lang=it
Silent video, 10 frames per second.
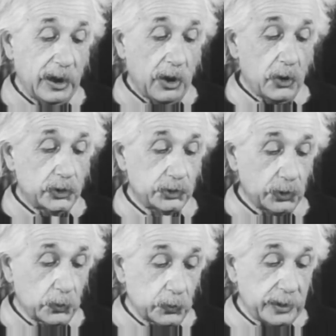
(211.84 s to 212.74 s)

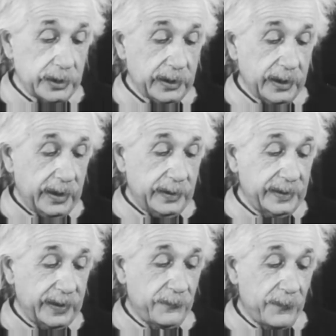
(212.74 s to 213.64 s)
dimostra come una
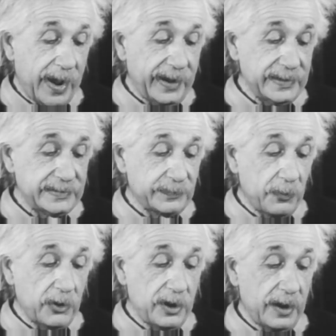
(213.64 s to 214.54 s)
piccolissima quantità di
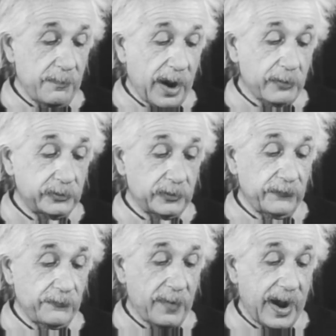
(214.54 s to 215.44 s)
massa può essere
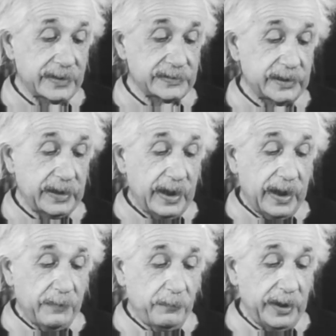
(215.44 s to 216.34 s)
trasformata
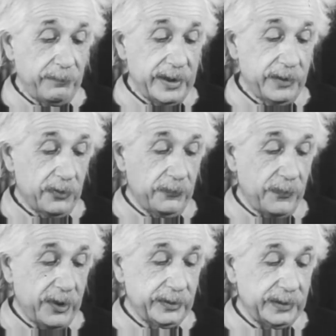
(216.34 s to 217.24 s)
in una
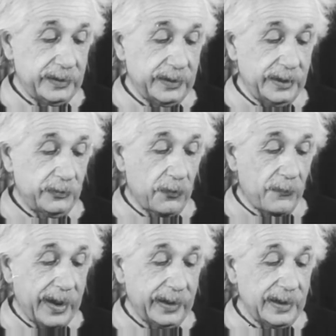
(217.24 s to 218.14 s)
grandissima quantità di
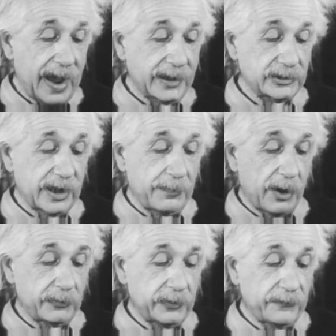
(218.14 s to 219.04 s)
energia e
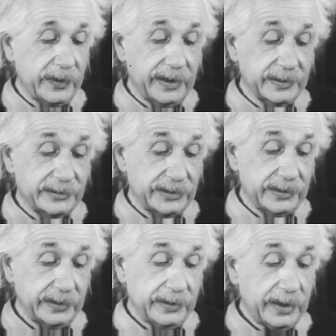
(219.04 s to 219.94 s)
viceversa.
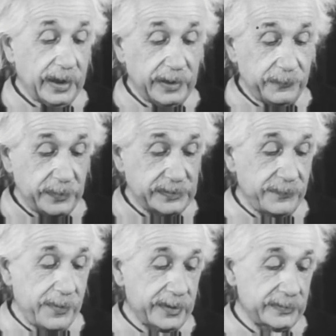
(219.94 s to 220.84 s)

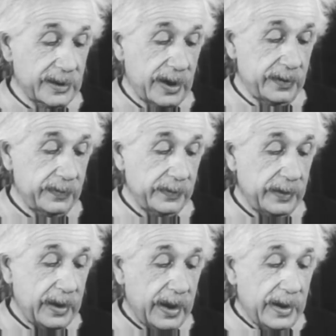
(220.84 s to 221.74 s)
Secondo questa
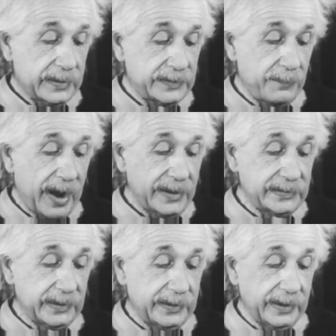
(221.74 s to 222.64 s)
equazione la massa e
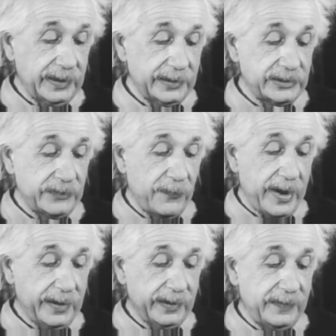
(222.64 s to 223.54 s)
l'energia
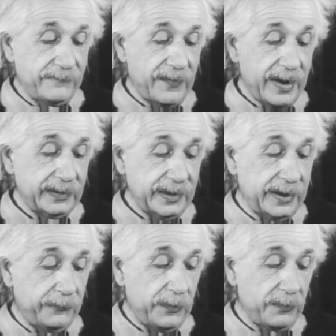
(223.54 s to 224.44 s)
sono di fatto
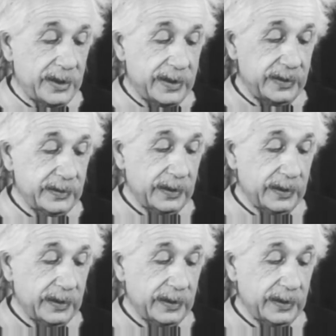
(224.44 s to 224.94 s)
equivalenti,